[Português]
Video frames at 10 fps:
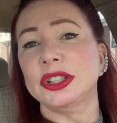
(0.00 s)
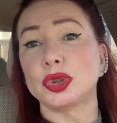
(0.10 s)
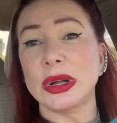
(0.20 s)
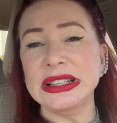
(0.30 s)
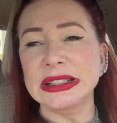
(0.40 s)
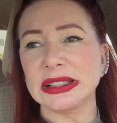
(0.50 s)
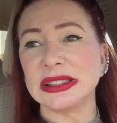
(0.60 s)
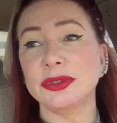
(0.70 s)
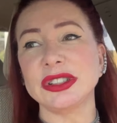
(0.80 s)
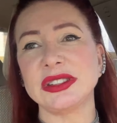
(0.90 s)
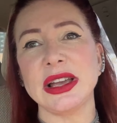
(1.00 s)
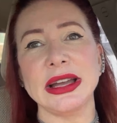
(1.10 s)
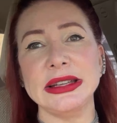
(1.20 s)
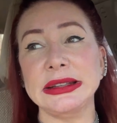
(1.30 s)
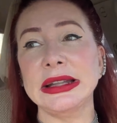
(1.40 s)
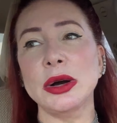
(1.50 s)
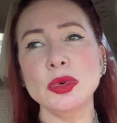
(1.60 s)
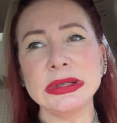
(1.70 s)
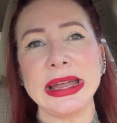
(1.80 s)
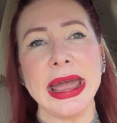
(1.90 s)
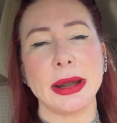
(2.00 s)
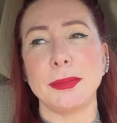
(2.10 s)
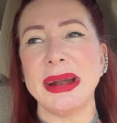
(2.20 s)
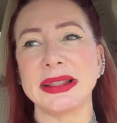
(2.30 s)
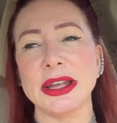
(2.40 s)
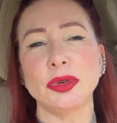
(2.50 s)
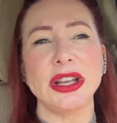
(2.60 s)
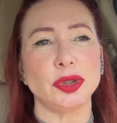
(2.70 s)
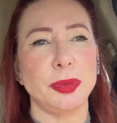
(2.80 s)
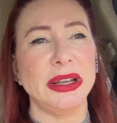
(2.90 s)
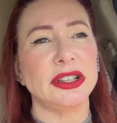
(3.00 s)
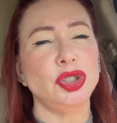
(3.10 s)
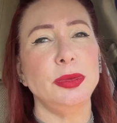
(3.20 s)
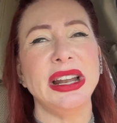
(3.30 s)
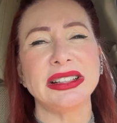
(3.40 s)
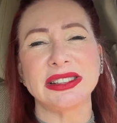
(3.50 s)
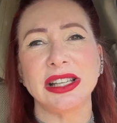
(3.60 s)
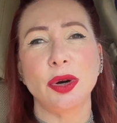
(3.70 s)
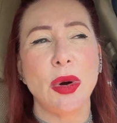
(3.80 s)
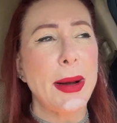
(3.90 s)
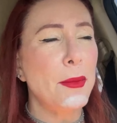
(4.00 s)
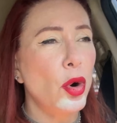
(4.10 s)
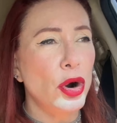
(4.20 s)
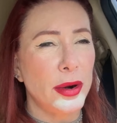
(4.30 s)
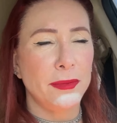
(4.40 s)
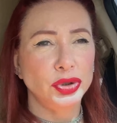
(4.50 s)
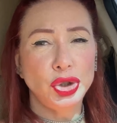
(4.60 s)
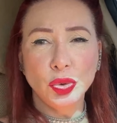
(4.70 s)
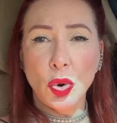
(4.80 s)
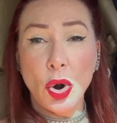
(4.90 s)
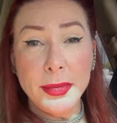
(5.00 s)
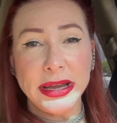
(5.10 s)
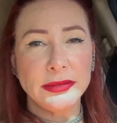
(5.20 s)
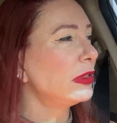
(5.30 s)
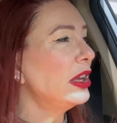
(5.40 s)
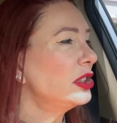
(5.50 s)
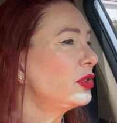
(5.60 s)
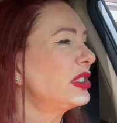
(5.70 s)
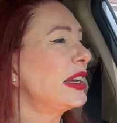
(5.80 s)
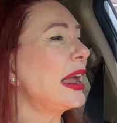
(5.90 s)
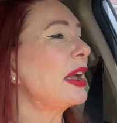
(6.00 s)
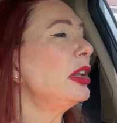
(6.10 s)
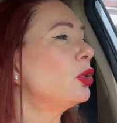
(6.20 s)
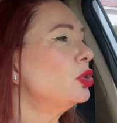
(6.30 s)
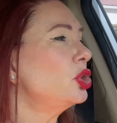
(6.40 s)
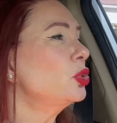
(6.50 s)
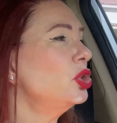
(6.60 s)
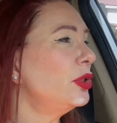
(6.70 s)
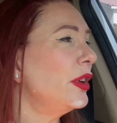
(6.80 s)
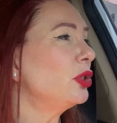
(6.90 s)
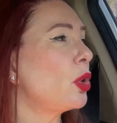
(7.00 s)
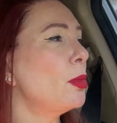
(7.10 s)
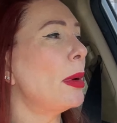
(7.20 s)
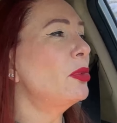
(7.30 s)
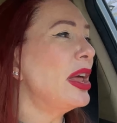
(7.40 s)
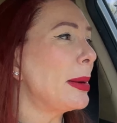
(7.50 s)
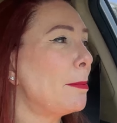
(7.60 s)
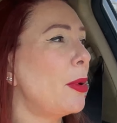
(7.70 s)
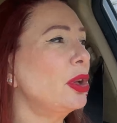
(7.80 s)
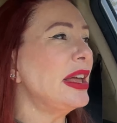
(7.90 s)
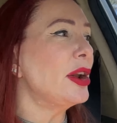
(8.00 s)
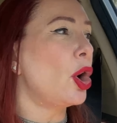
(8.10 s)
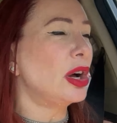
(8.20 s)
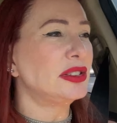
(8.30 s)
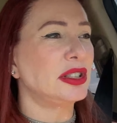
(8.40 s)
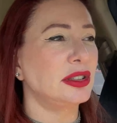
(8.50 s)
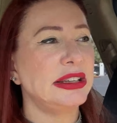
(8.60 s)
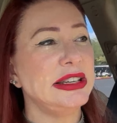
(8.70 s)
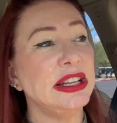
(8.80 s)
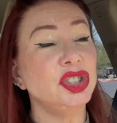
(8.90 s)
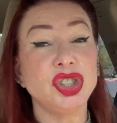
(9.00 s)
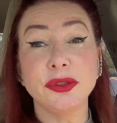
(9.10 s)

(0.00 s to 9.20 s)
E sua linda, se você aí não quer perder o respeito, admiração, amor de um homem, se você quer que ele continue te vendo como uma mulher poderosa e ele te